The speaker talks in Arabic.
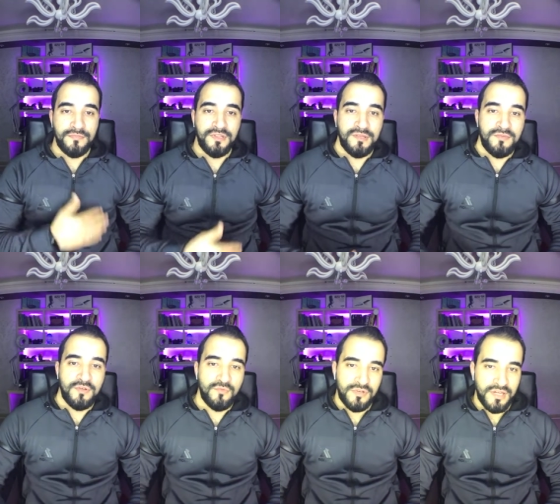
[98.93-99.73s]
من ضمن
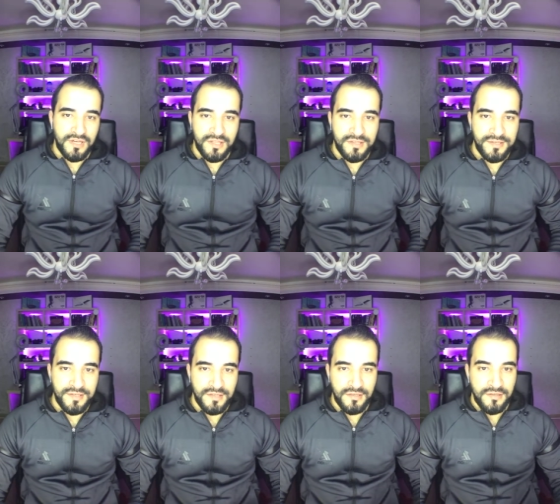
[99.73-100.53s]
الأمور اللي راح
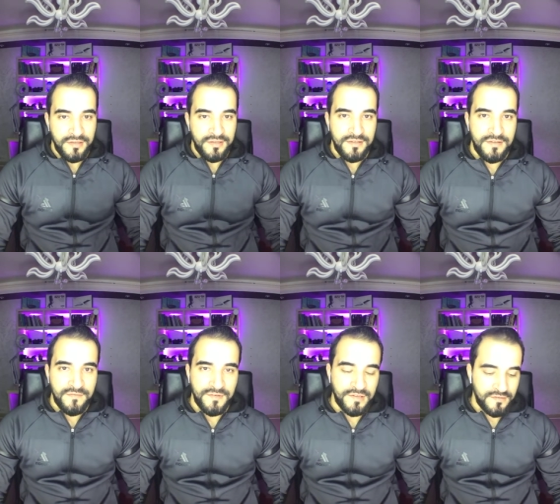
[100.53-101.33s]
نغطيها
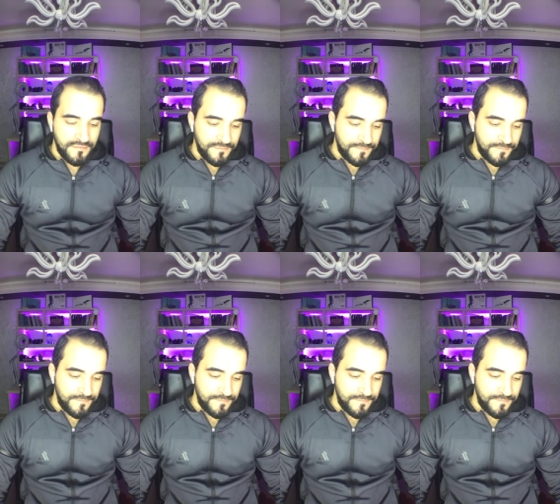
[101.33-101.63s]
في اللايف